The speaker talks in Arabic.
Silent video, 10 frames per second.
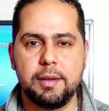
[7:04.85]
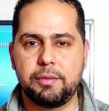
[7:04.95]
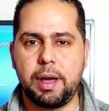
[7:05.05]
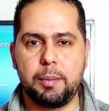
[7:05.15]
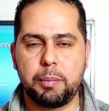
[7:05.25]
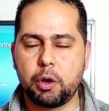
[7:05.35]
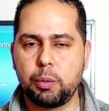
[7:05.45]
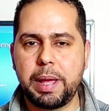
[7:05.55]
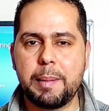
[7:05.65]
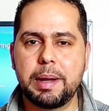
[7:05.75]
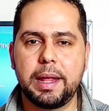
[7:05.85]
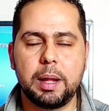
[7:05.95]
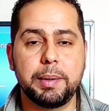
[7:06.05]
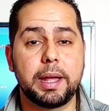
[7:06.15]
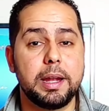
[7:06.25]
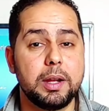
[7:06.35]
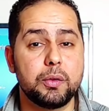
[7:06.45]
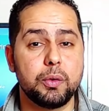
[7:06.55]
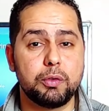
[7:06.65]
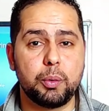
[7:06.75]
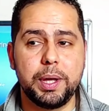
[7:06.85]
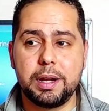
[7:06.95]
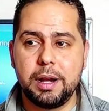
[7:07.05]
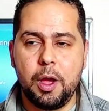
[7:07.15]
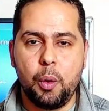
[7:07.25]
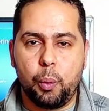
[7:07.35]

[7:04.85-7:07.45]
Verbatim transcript: فبرده بيعمل هنا من خلال السوفت وير